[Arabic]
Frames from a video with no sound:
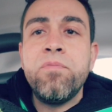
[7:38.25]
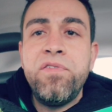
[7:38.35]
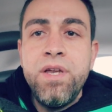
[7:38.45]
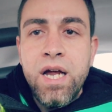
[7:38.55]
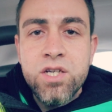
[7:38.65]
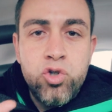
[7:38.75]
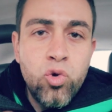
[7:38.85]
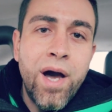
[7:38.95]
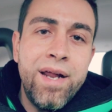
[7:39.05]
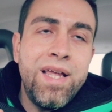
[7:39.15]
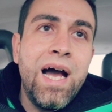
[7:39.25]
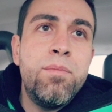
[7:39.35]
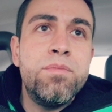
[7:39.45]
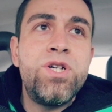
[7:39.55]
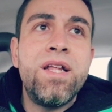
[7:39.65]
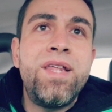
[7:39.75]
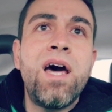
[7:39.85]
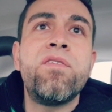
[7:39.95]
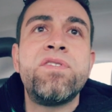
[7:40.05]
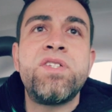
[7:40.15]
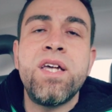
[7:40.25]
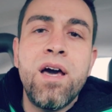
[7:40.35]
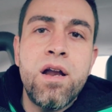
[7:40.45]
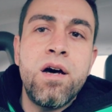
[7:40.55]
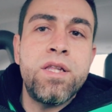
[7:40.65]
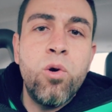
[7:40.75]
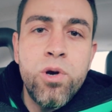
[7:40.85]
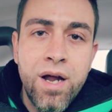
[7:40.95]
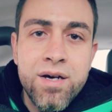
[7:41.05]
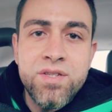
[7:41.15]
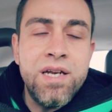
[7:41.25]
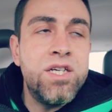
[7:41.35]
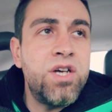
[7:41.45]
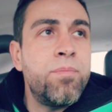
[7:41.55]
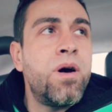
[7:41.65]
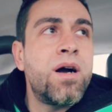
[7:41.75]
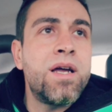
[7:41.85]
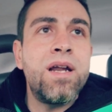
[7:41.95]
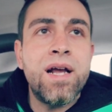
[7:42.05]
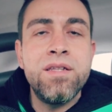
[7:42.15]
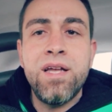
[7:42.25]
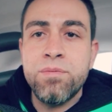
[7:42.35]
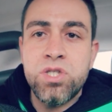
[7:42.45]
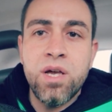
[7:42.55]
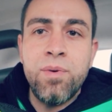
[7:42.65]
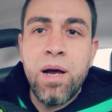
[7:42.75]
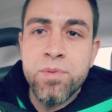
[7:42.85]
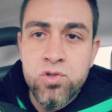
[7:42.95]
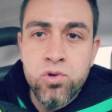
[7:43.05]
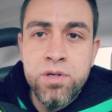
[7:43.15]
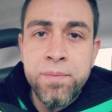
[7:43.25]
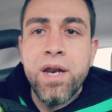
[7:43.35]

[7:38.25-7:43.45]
في ناس شو كانت عم مشان تعرف السيارات او الناس اللي جنبك انك انت عم تشتغل بالامازون